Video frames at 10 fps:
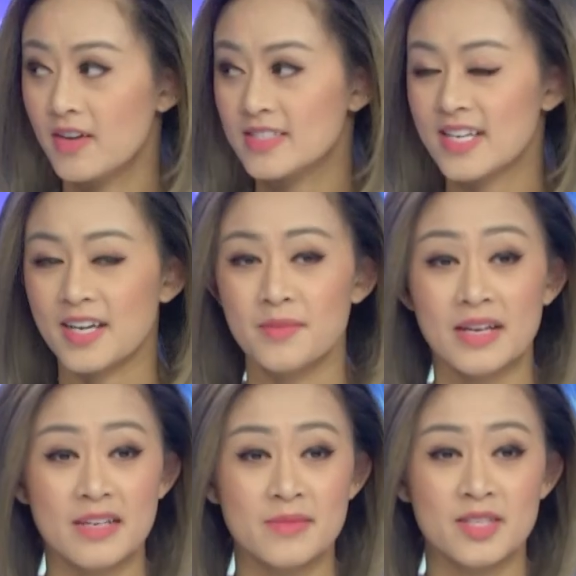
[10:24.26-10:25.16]
ngoài ra cảm
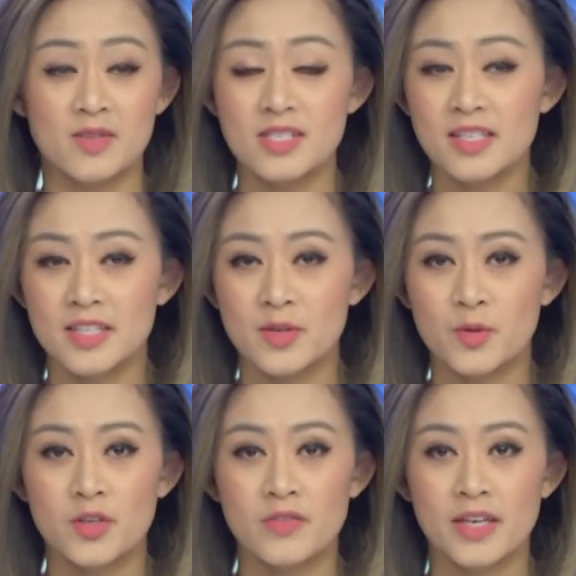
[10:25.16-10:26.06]
ơn anh Minh Tú rất là nhiều
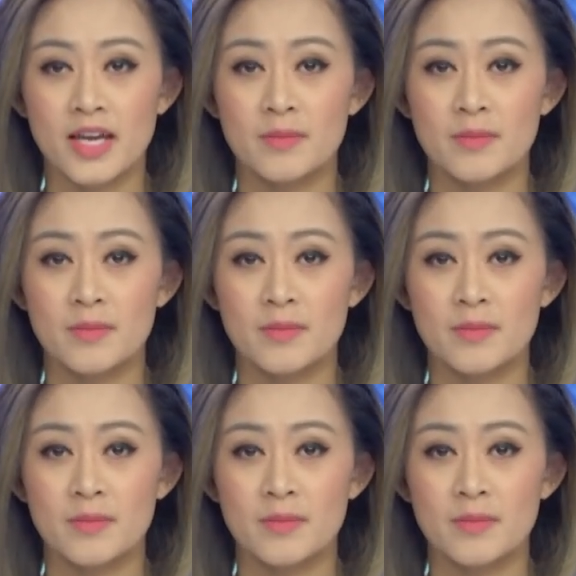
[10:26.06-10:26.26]
thưa quý vị.